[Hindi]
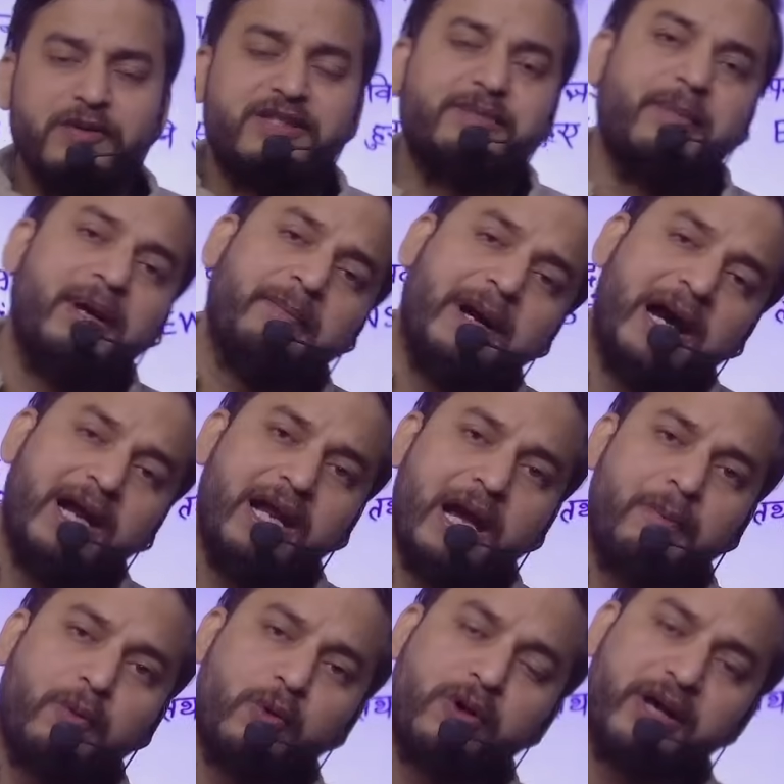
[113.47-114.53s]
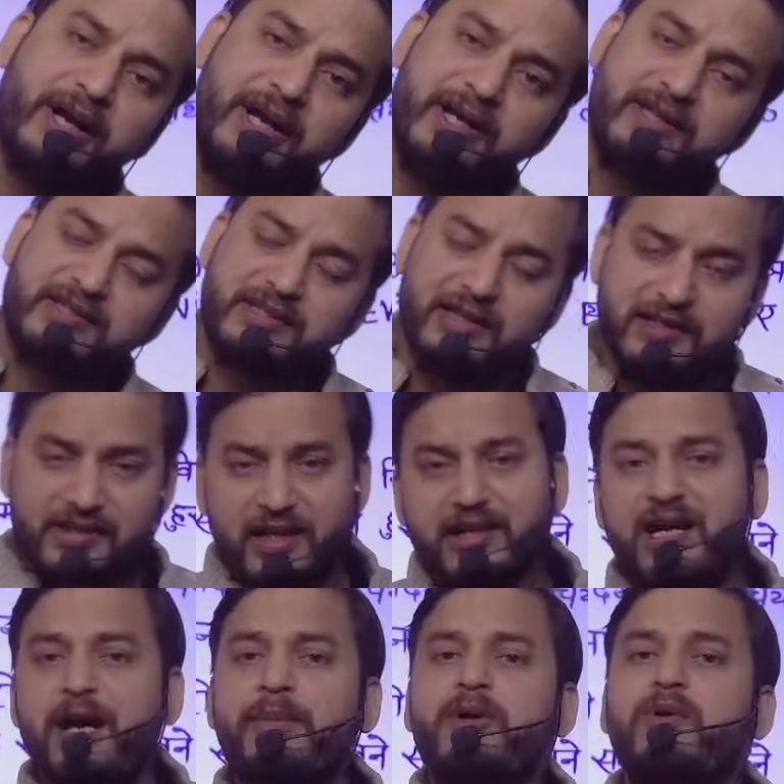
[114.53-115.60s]
उसमें मान्य आपको करेंट
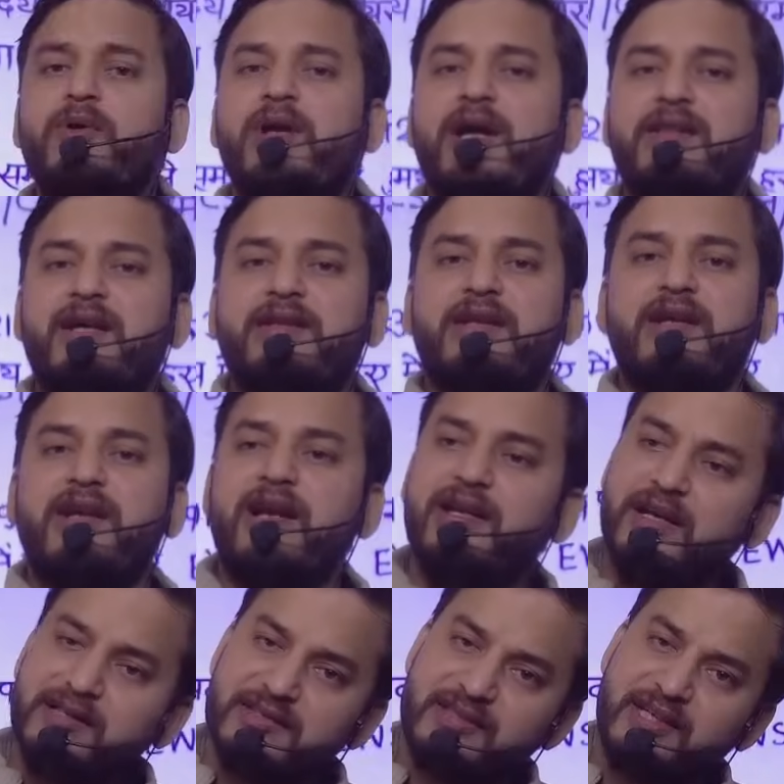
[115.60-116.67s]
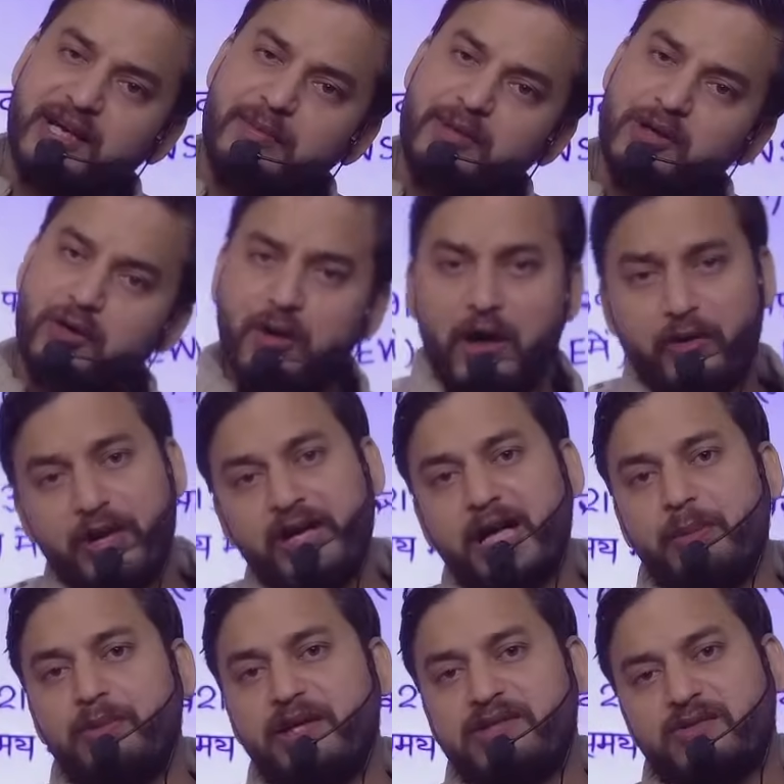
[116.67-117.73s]
सेशन का भी हो जाता था यानी एनसीएल भी हो और
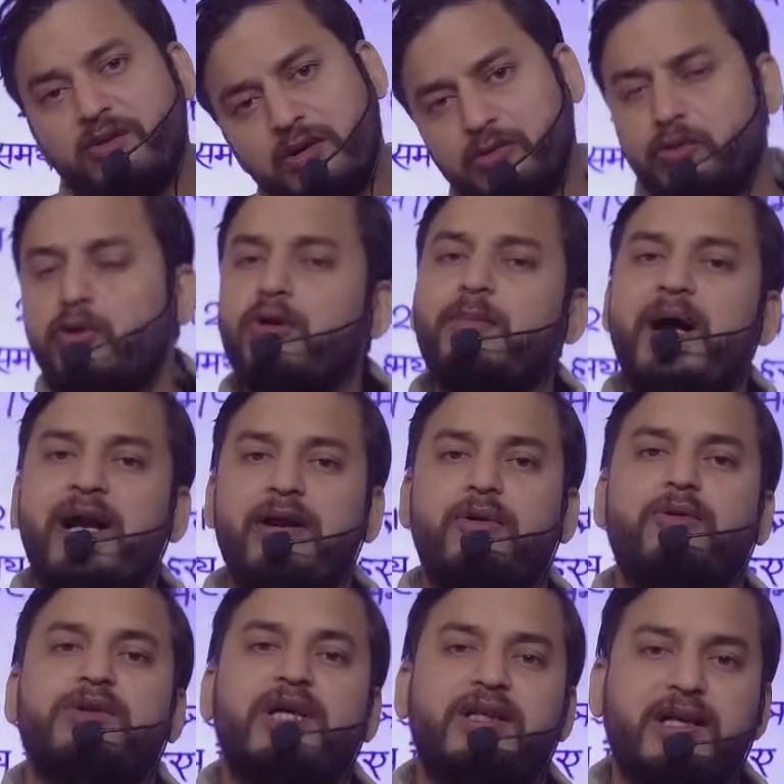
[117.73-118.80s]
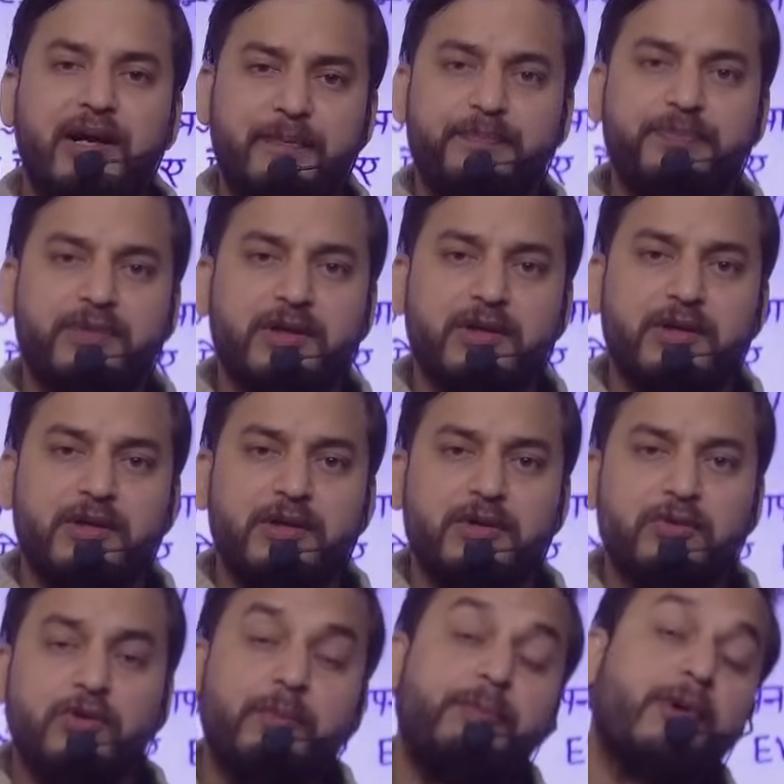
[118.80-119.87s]
एडब्ल्यूएस हो दोनों मान्य होता था
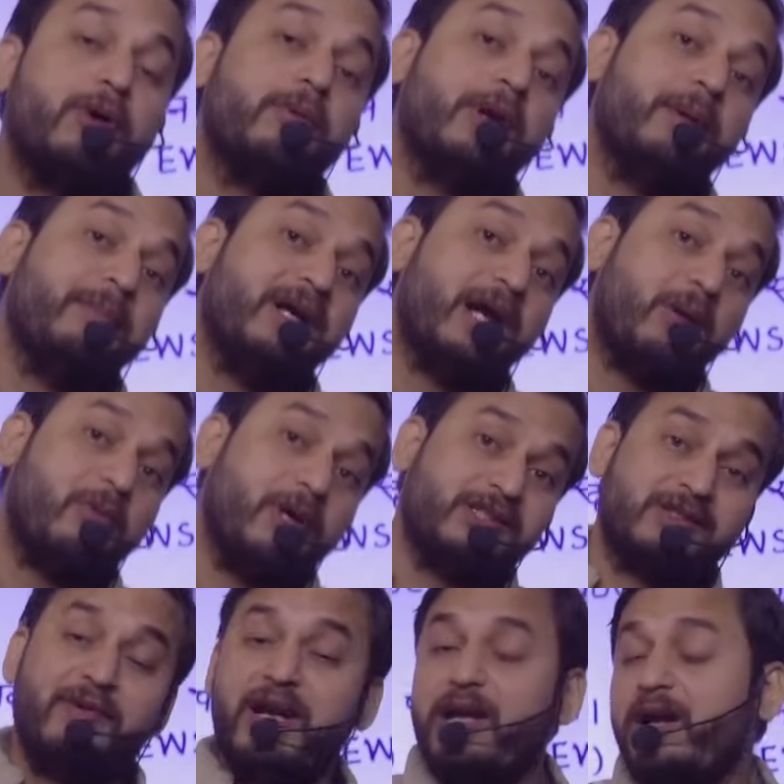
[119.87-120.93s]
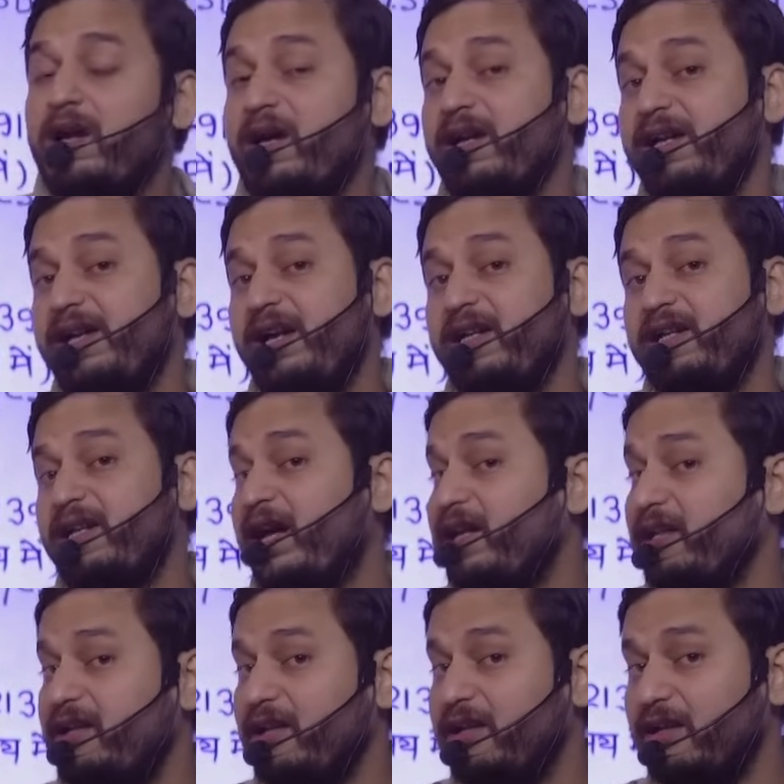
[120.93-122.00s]
तो प्रॉब्लम एडब्ल्यूएस वाले कैंडिडेट
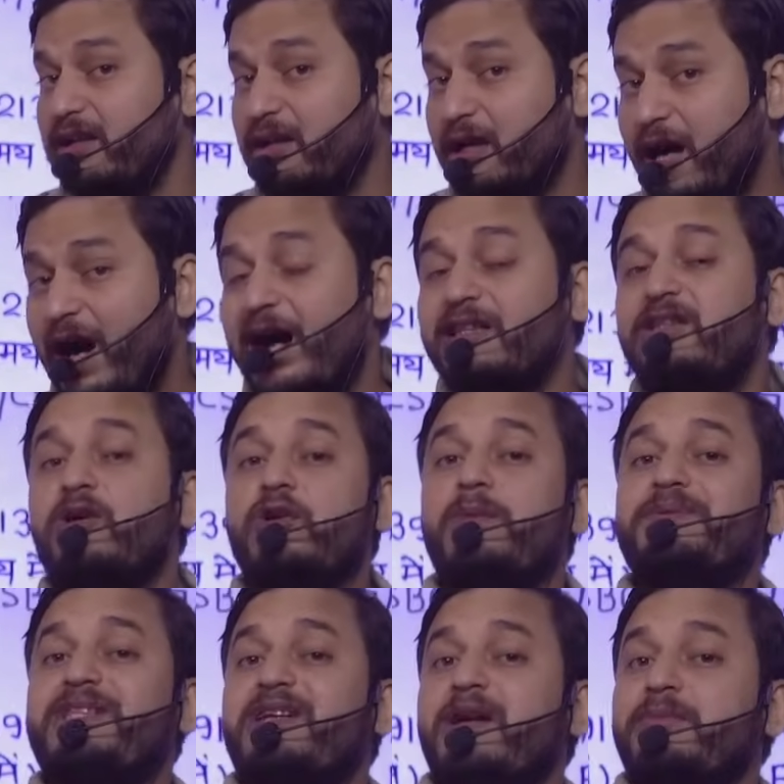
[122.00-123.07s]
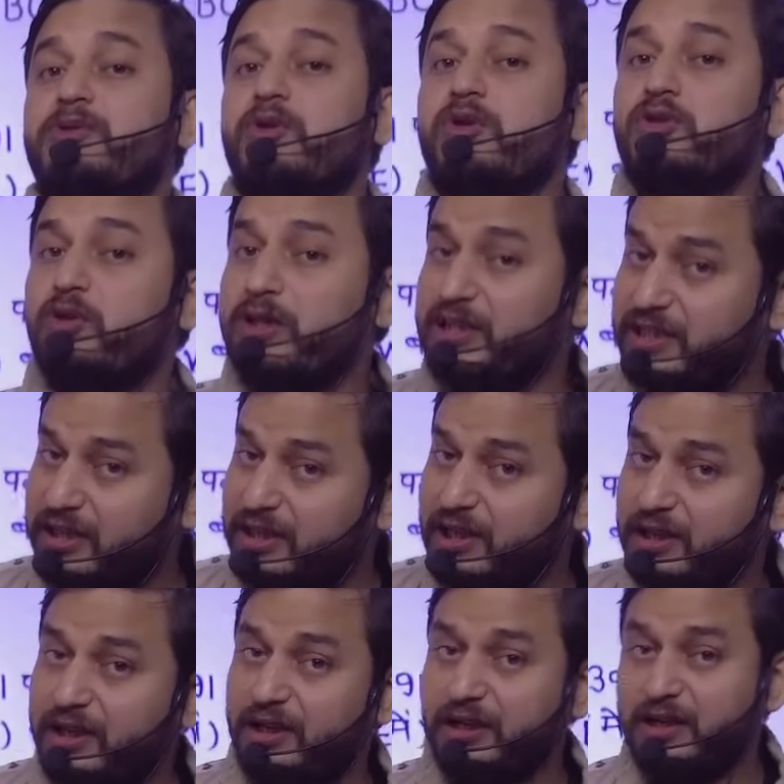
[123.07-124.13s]
यानी कि आर्थिक रूप से कमजोर जो कि
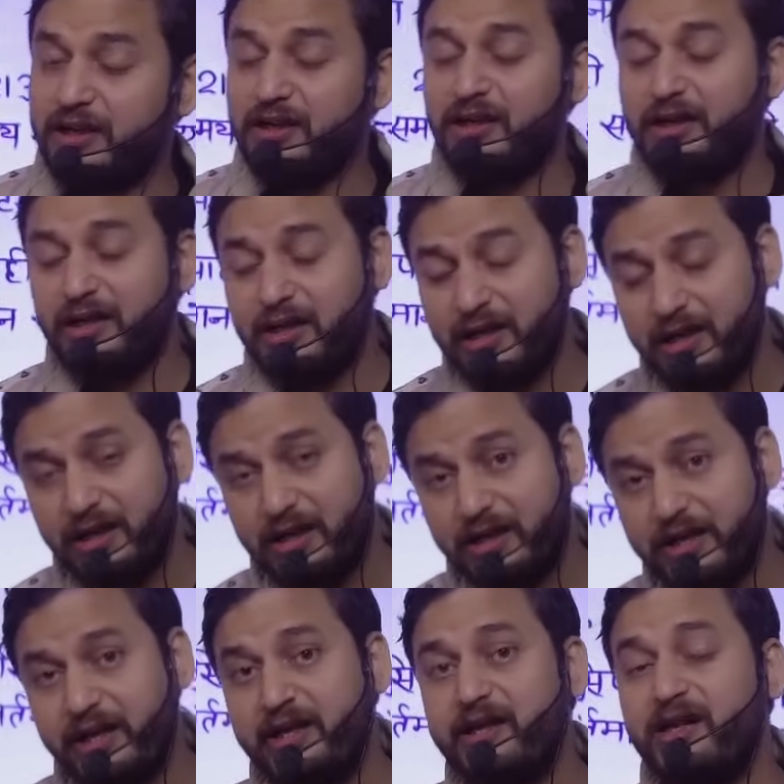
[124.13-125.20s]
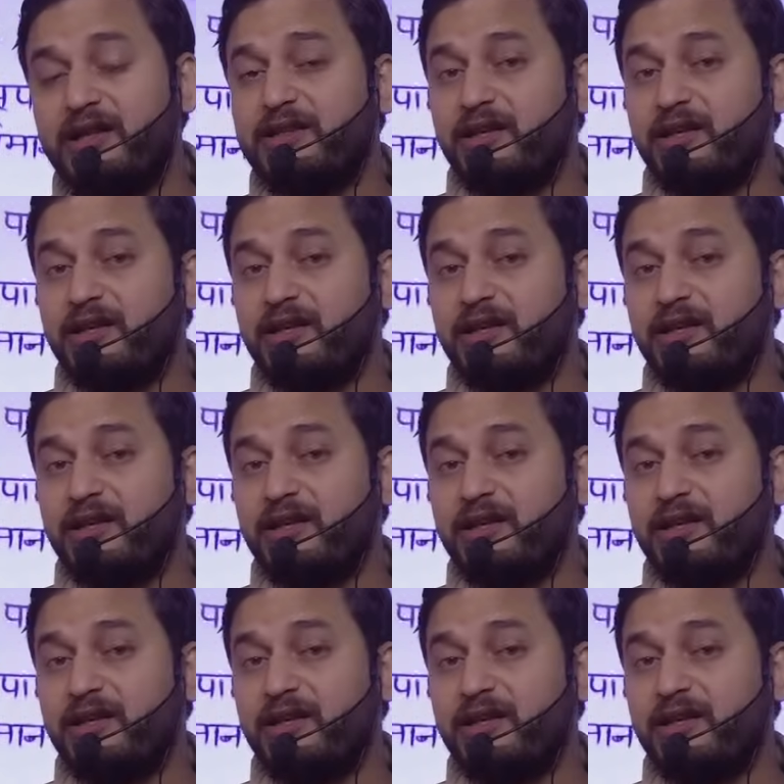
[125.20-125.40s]
जनरल कैटेगरी के